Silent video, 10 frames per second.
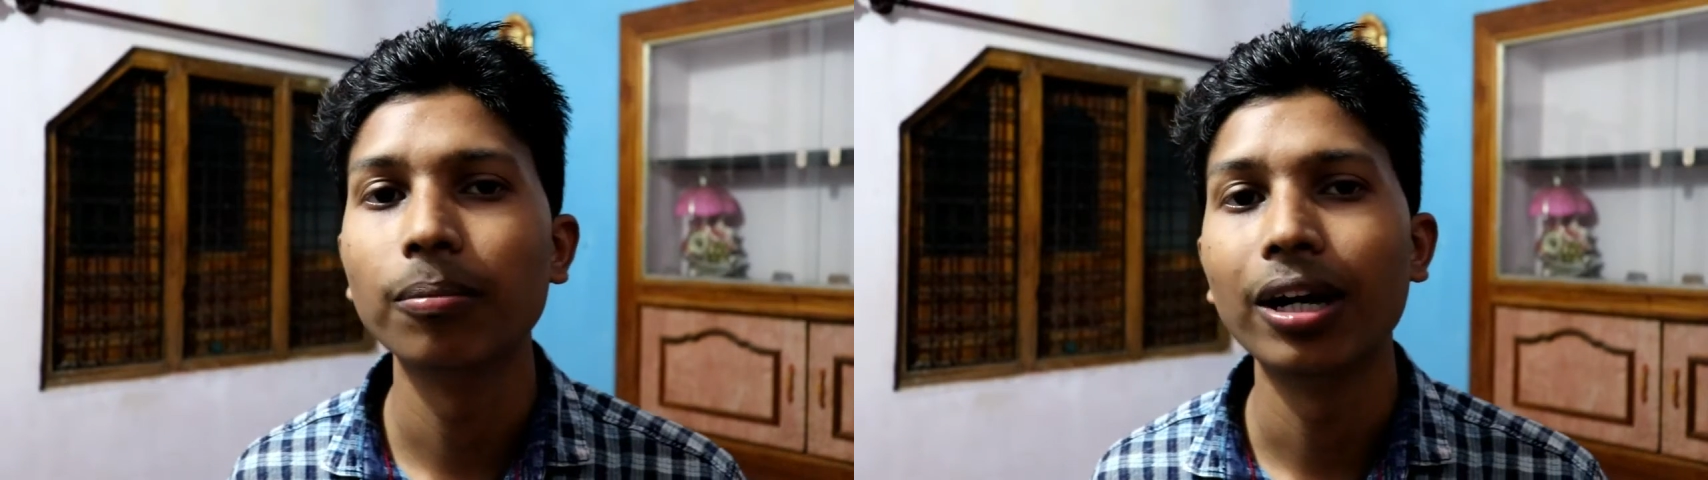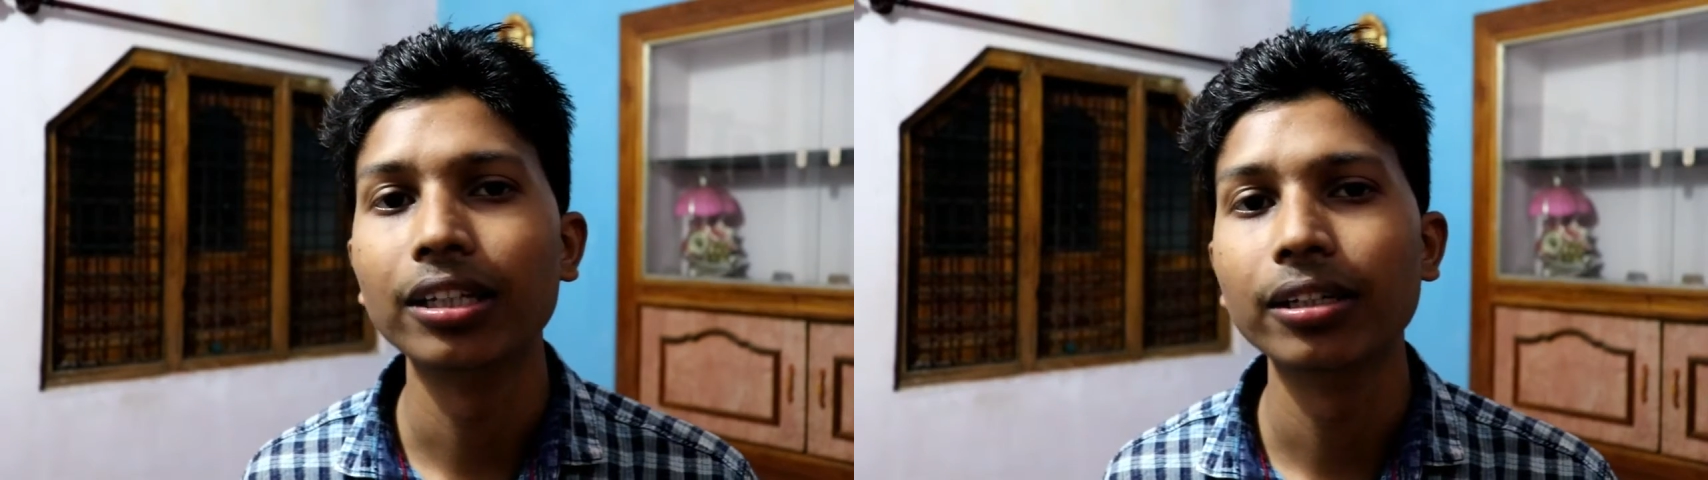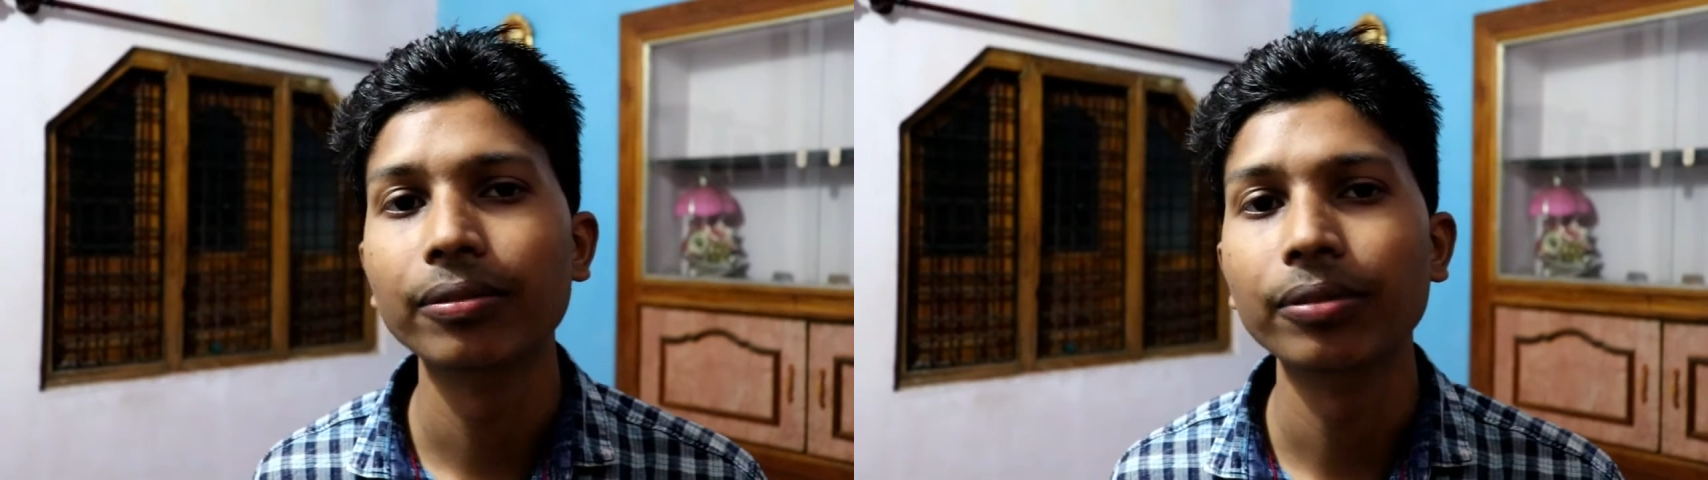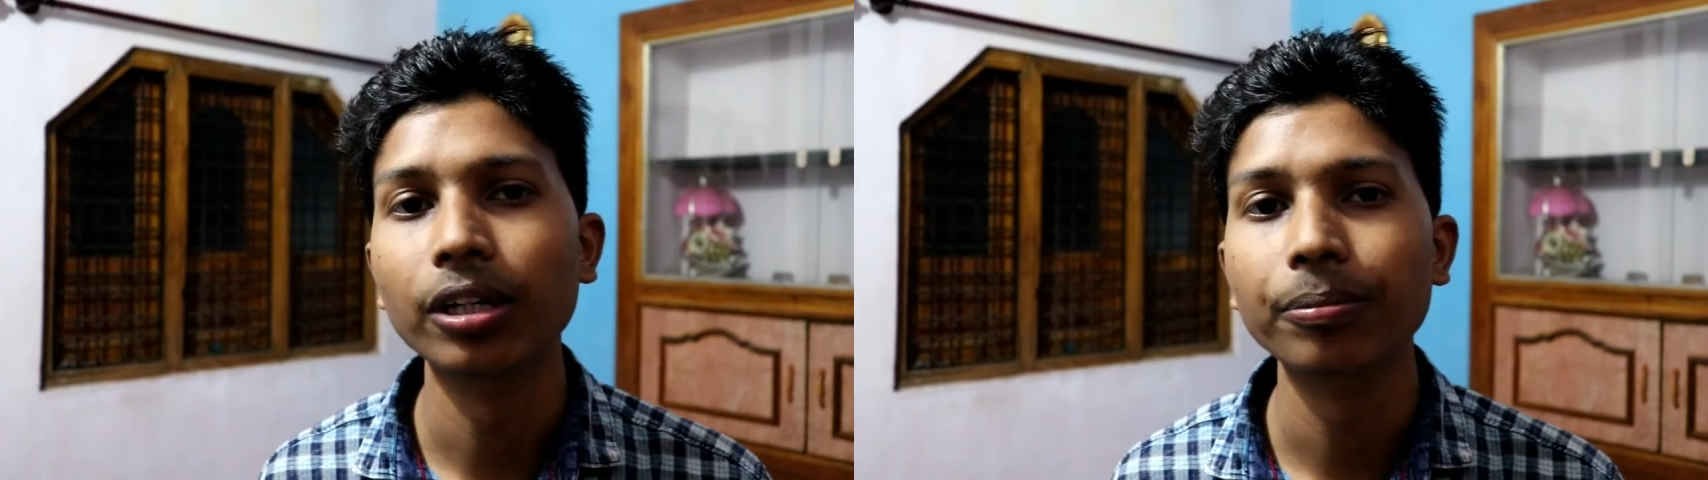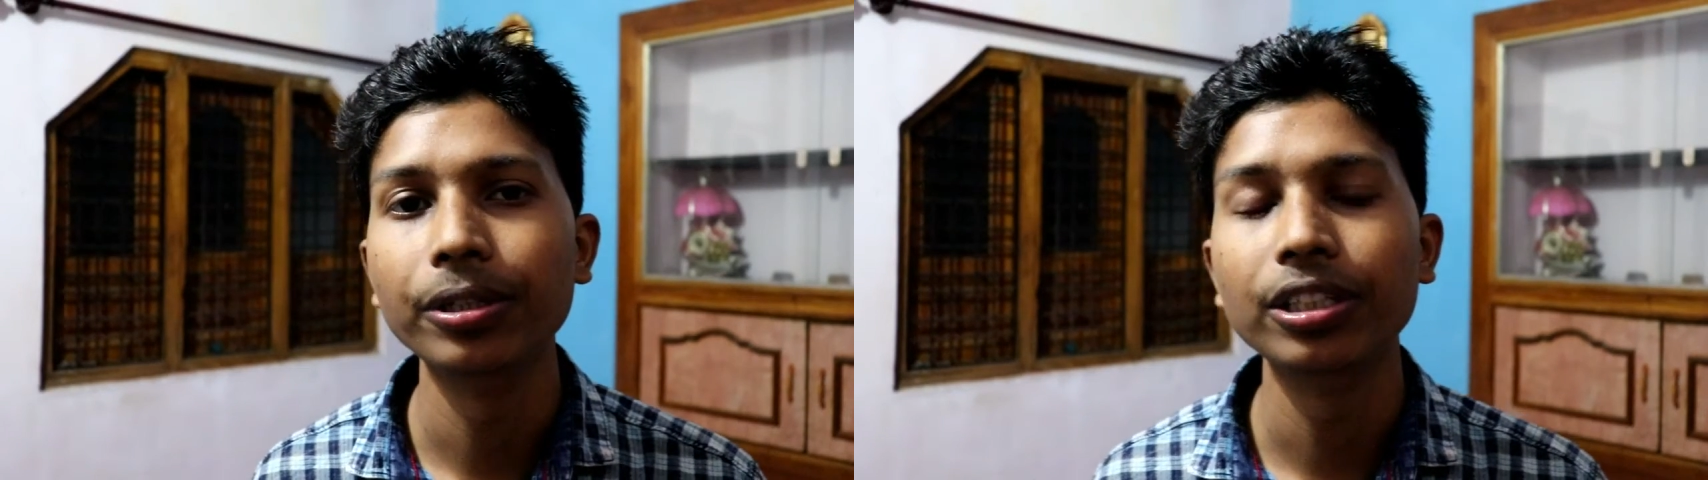बात है
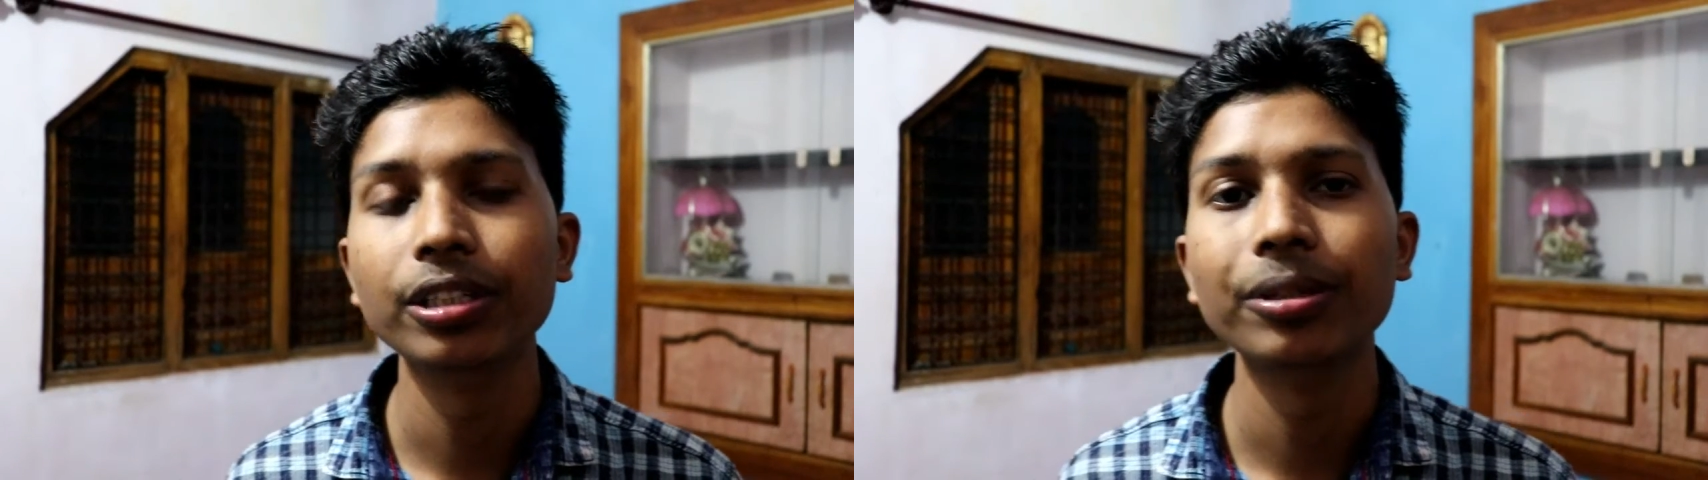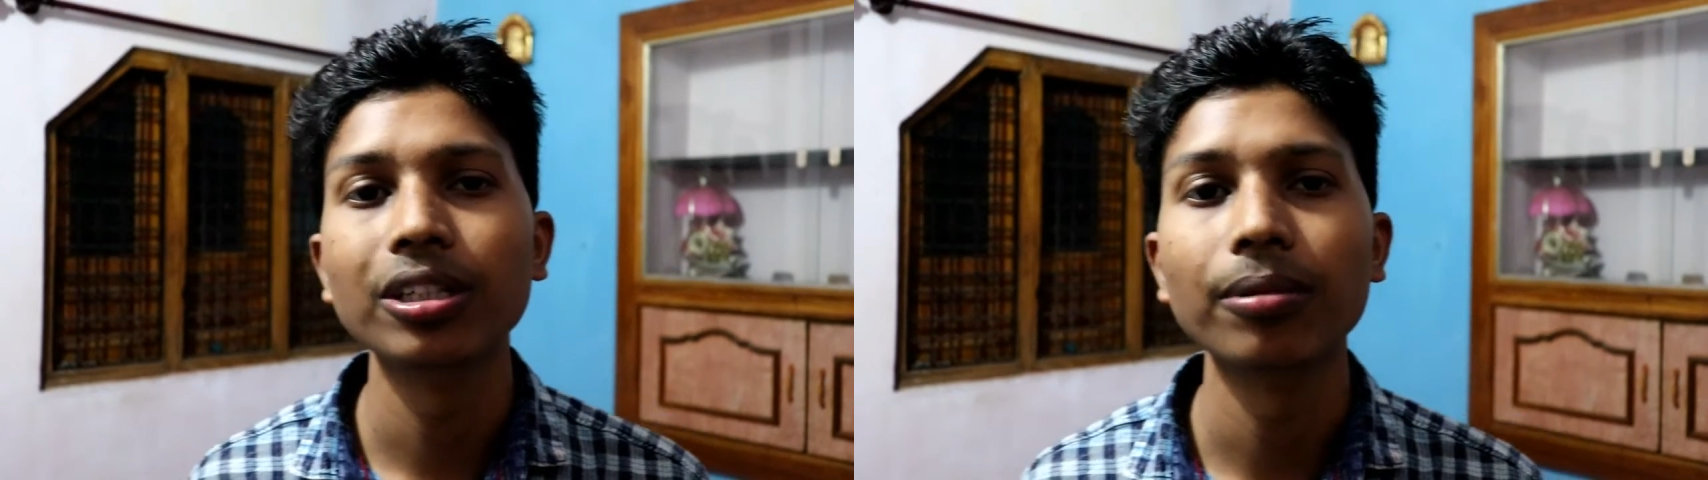पीएनजी इमेज